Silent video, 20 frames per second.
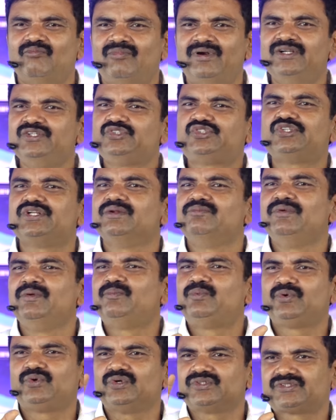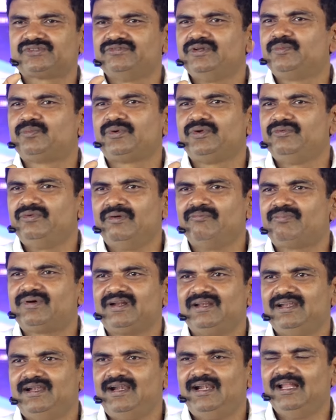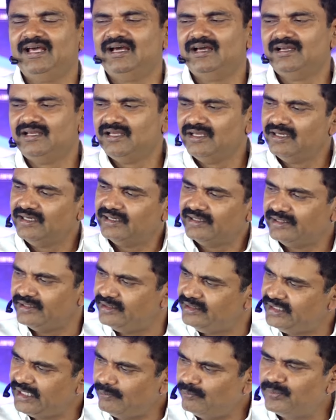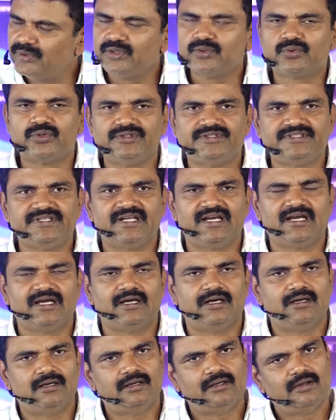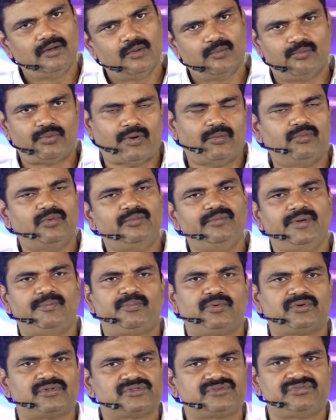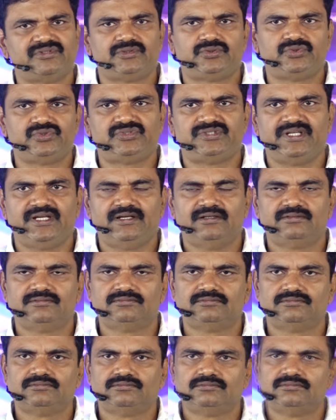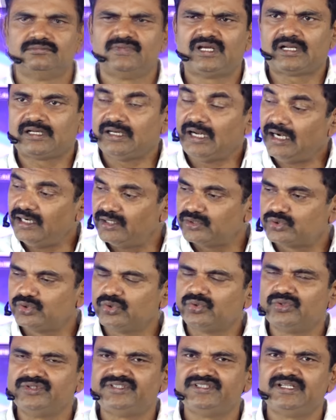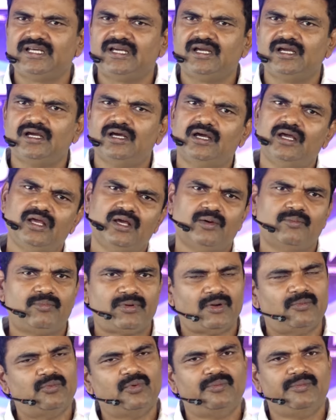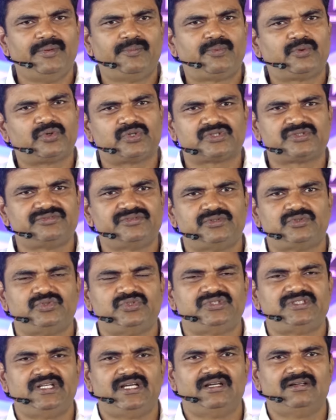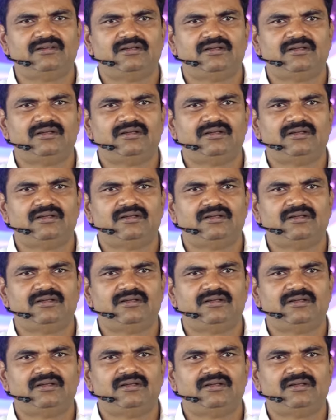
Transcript: మనుషుల మెప్పు కోసం ఎప్పుడు వెంపర్లాడలా దెబ్బలు కొట్టినా ప్రభు మెప్పు కోసమే చూశా రాళ్లతో కొట్టినా ప్రభు మెప్పు కోసమే చూశా